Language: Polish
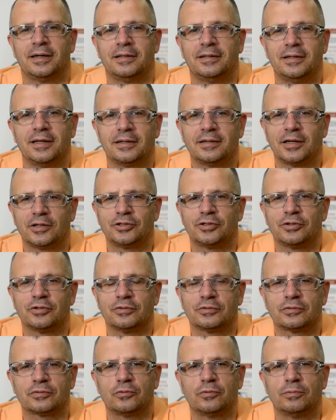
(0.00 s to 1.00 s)
nie daj się
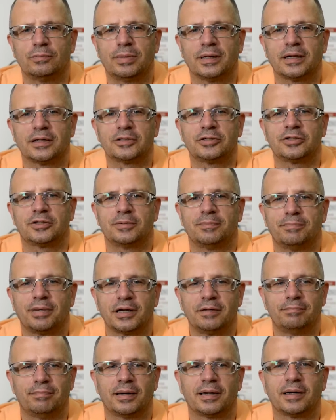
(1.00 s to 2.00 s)
oskubać,
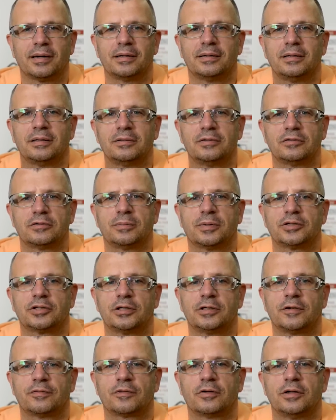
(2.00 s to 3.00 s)
bye bye, do
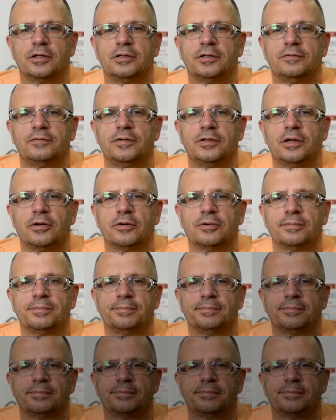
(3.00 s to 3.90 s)
zobaczenia w kolejnym wideo.